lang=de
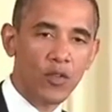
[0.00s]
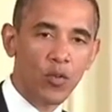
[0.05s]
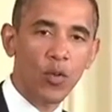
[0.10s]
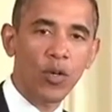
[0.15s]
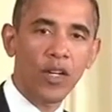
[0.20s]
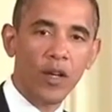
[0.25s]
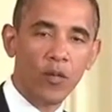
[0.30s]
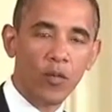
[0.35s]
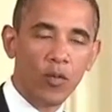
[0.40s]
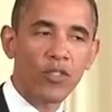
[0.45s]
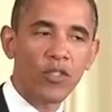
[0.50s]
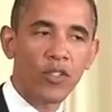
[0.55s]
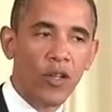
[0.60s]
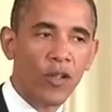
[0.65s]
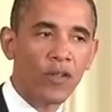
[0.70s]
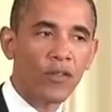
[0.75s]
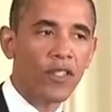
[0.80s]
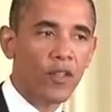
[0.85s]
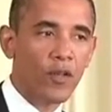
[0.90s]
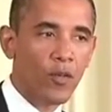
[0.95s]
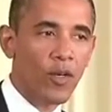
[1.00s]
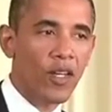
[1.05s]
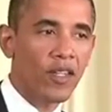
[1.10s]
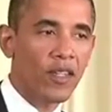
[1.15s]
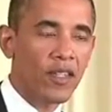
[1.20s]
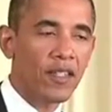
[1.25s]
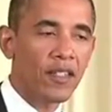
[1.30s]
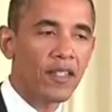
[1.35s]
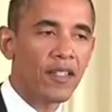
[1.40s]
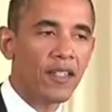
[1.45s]
darauf, dass das
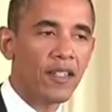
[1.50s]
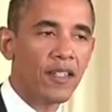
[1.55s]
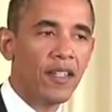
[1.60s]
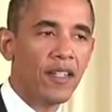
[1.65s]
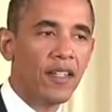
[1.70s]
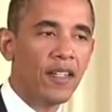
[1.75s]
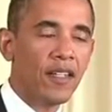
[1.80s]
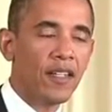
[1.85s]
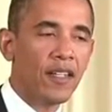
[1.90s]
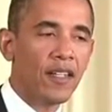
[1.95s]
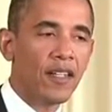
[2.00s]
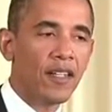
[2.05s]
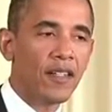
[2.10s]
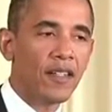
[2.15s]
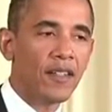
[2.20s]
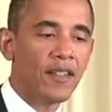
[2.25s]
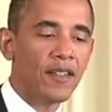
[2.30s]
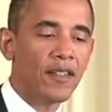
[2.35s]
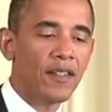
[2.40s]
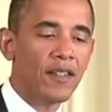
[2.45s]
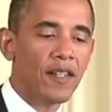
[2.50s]
auf eine Weise gelöst wird,